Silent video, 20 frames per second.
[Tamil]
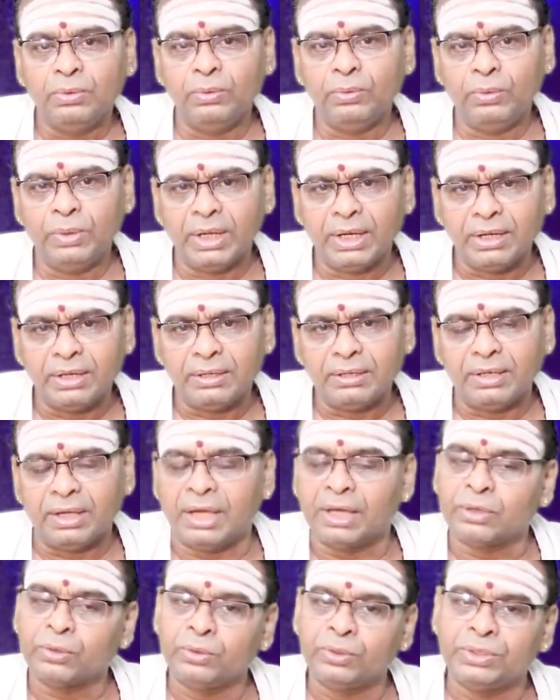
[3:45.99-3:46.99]
உடல்
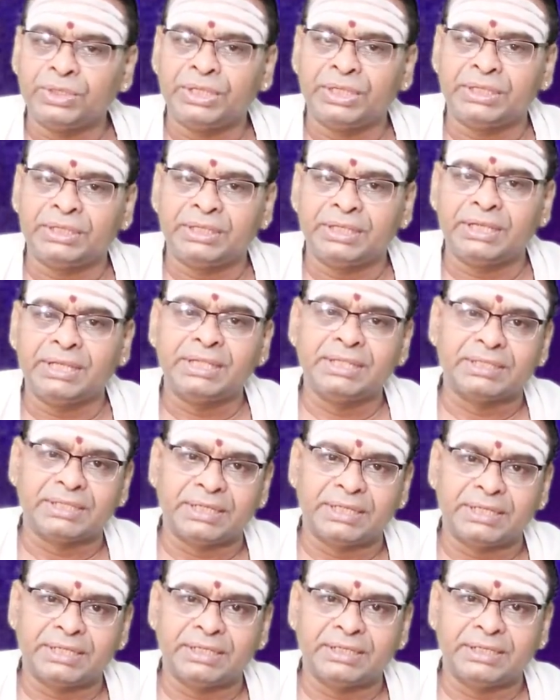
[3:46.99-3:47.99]
ஆரோக்கியத்திலே
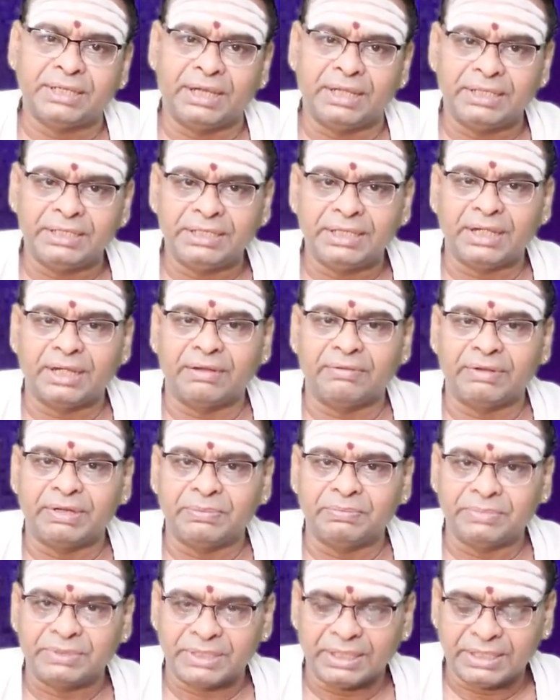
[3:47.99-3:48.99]
சற்று அதிக
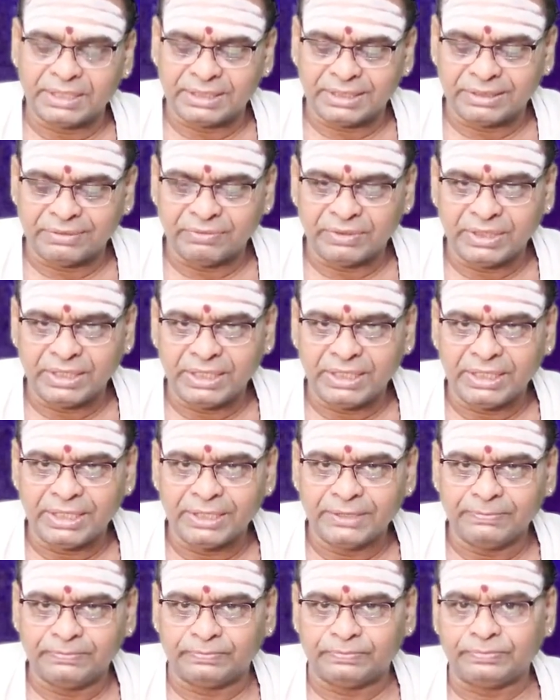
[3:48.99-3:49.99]
கவனம் செலுத்த வேண்டிய
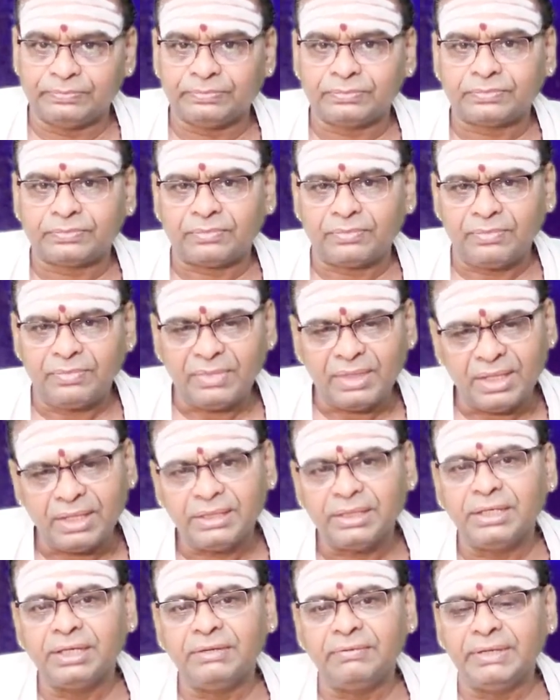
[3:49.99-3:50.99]

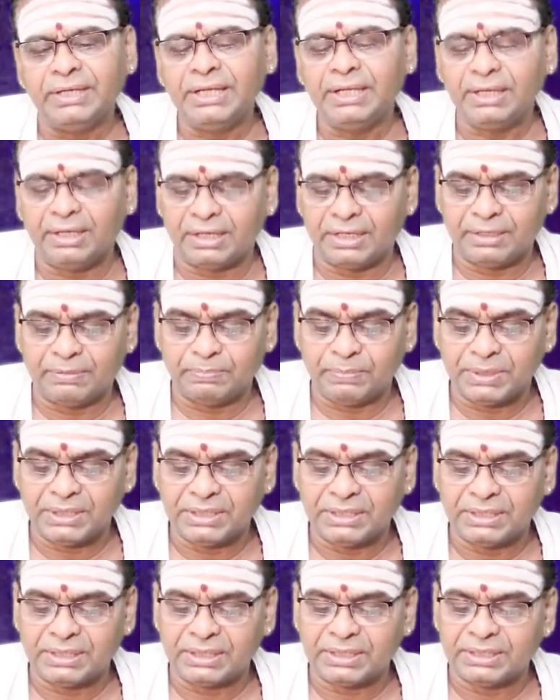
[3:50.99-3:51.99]
தேவை
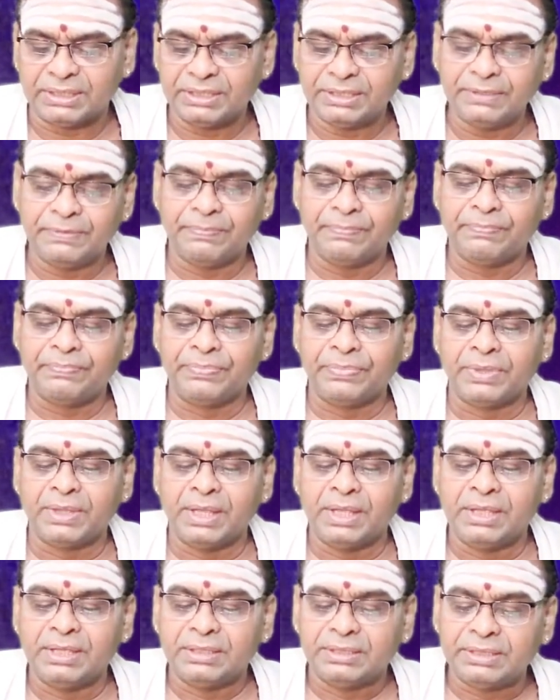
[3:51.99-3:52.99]
காணப்படுகின்றது
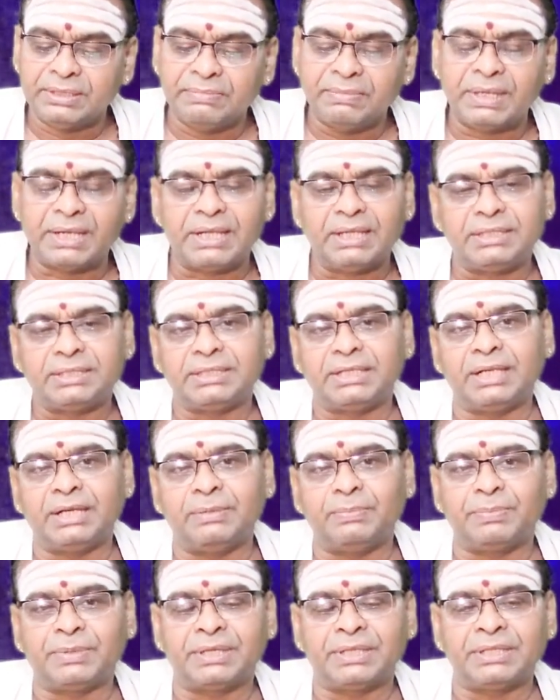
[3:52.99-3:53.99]

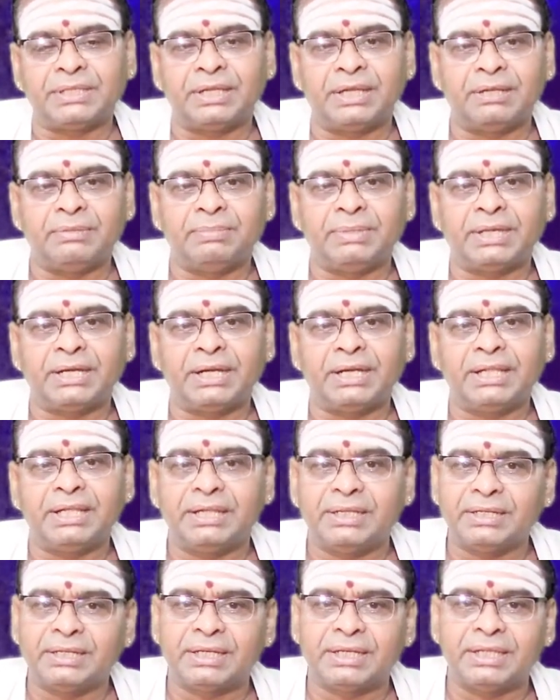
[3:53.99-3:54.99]
சிம்மராசியில் பிறந்த அன்பர்களே
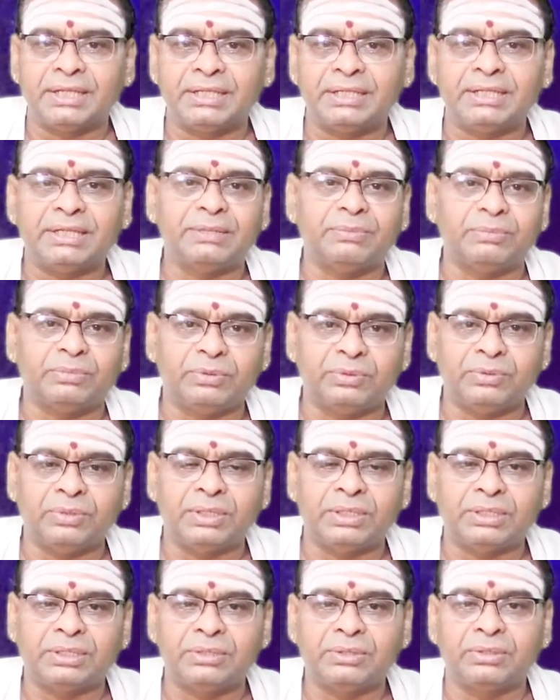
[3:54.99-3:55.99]
இன்றைய தினம்
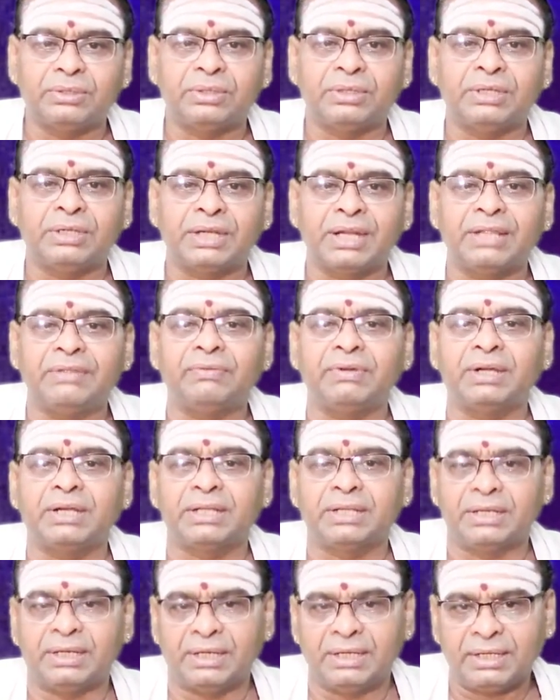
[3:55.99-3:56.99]
உங்களுக்கு ஒரு நிறைவான
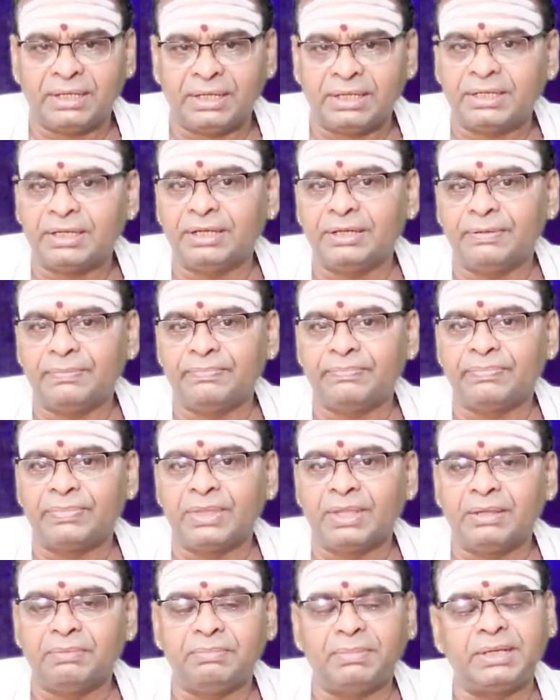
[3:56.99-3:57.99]
நாளாக
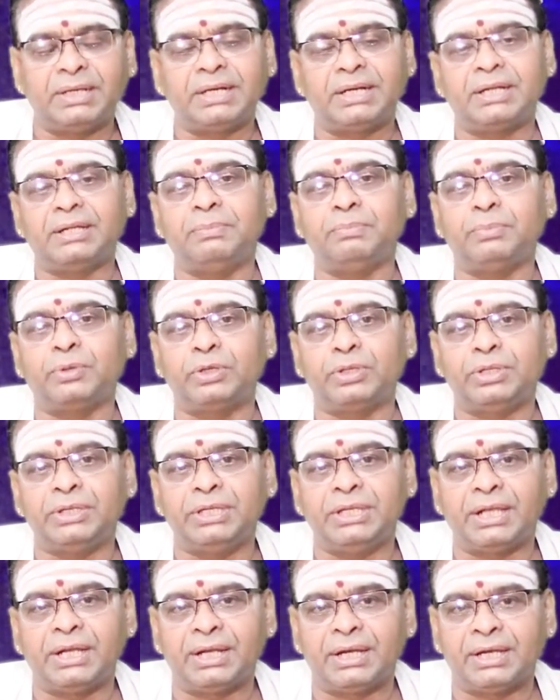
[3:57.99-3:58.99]
மங்களம்
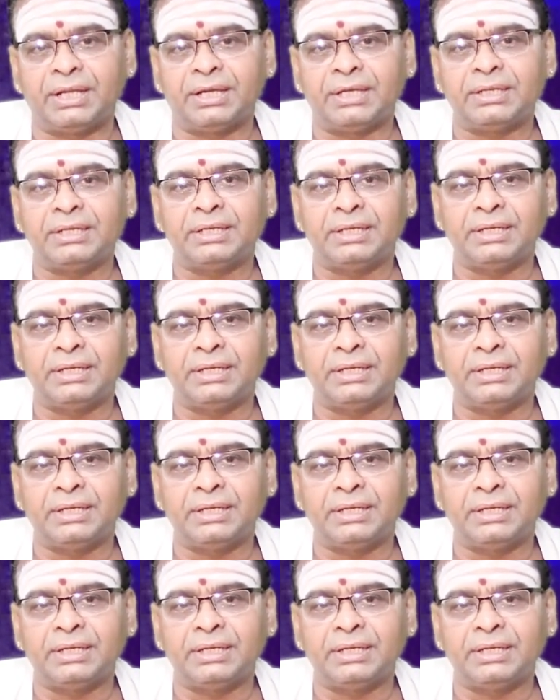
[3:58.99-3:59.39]
பொருந்திய நாளாக